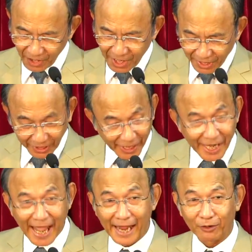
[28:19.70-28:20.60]
Nghĩa
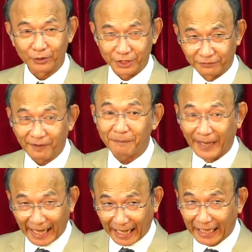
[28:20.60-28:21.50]
đen của chữ vấp
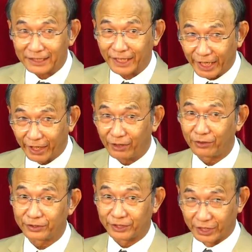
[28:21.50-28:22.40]
ngã theo
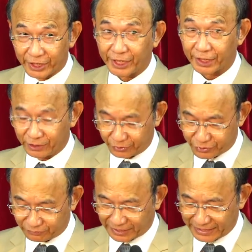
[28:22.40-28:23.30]
từ điển của
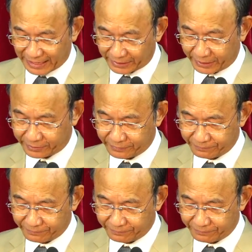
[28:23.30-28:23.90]
chúng ta giải thích: